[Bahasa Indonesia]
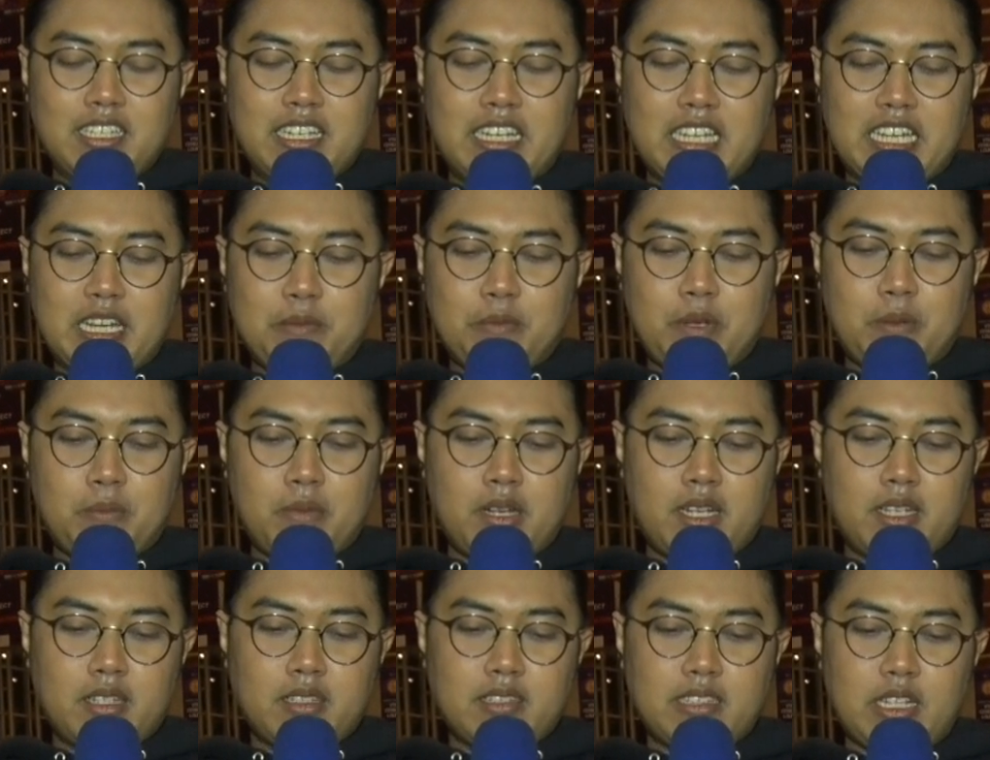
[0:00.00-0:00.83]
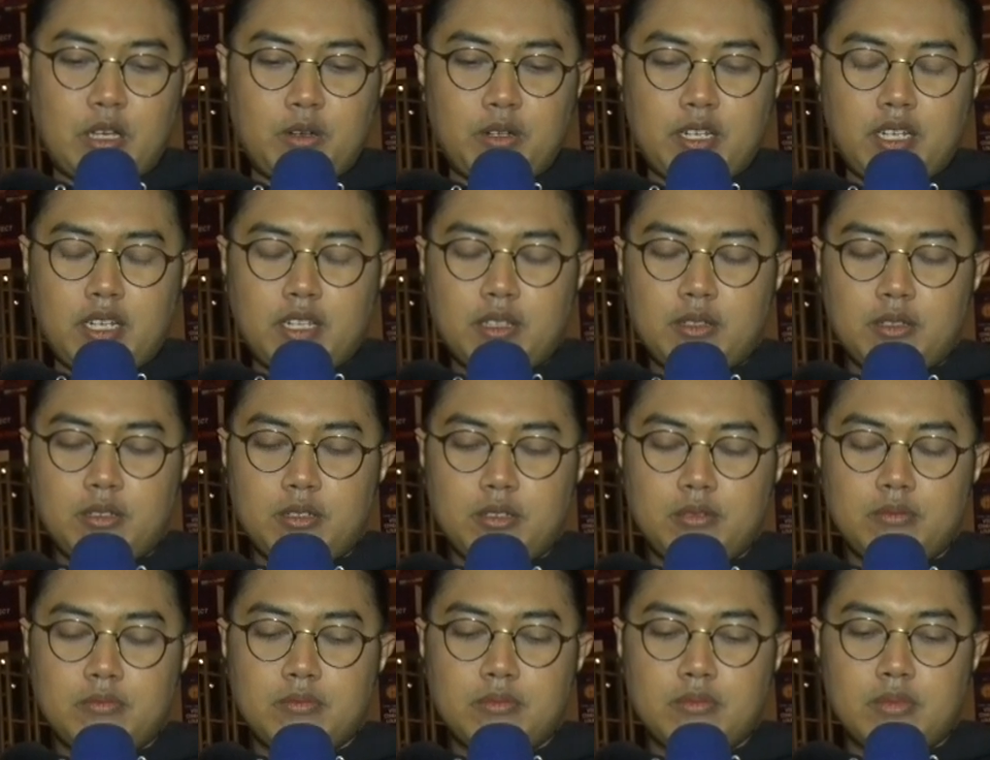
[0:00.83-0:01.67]
jadi kan memang tahun ini
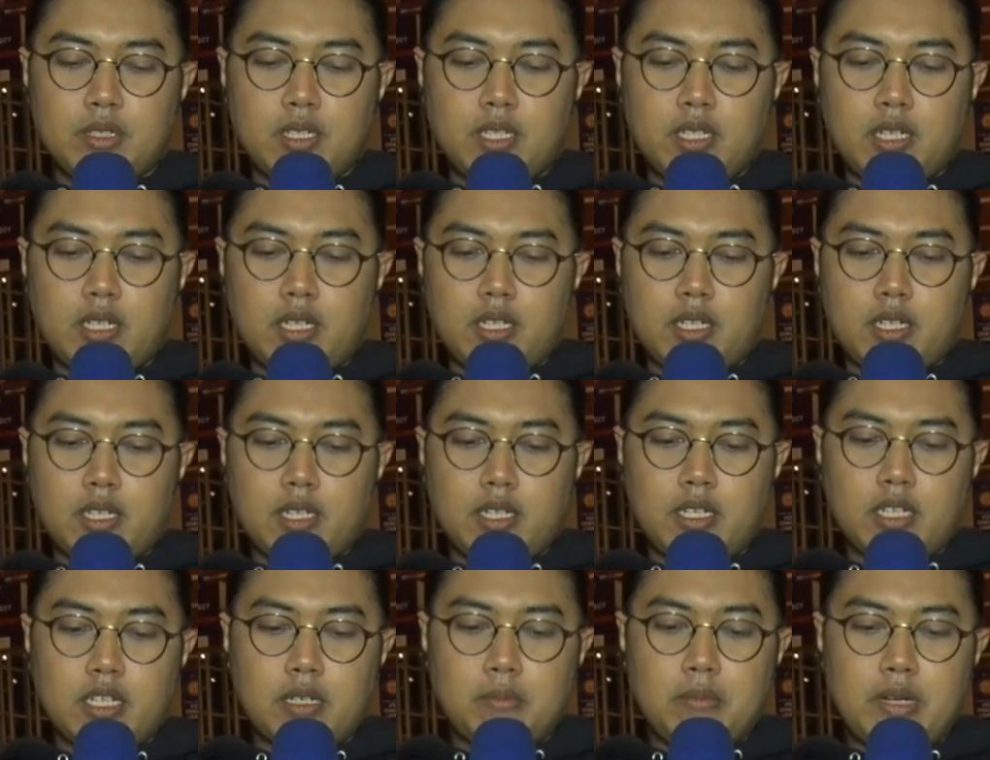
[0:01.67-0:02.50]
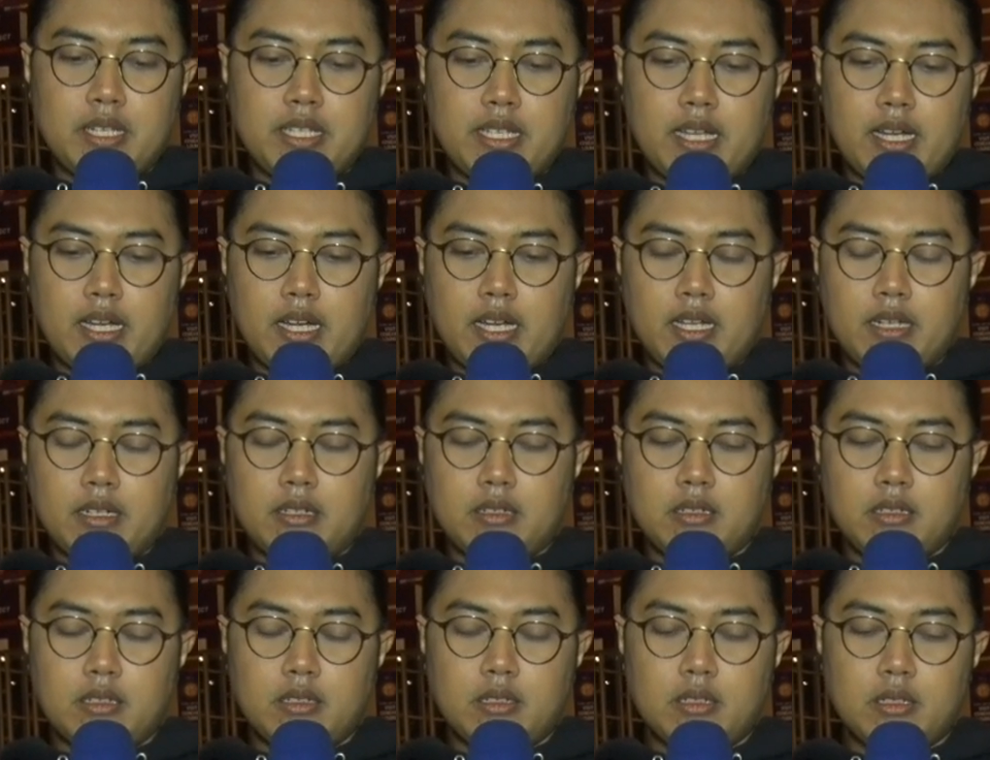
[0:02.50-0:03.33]
tuh uh,
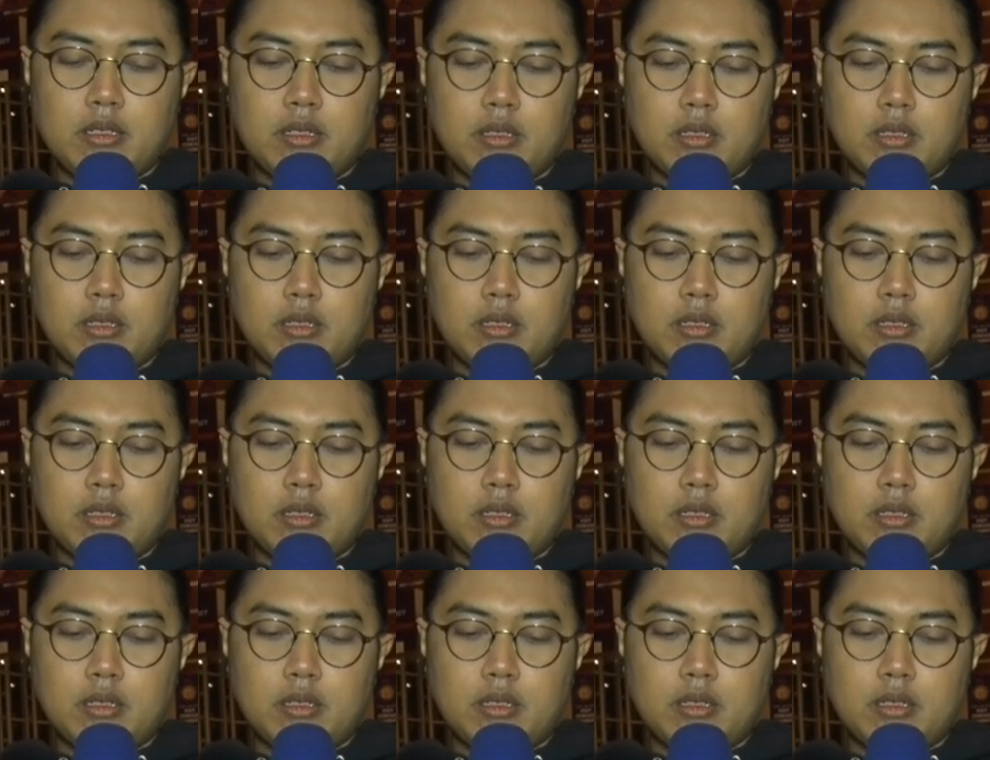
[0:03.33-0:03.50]
kebanyakan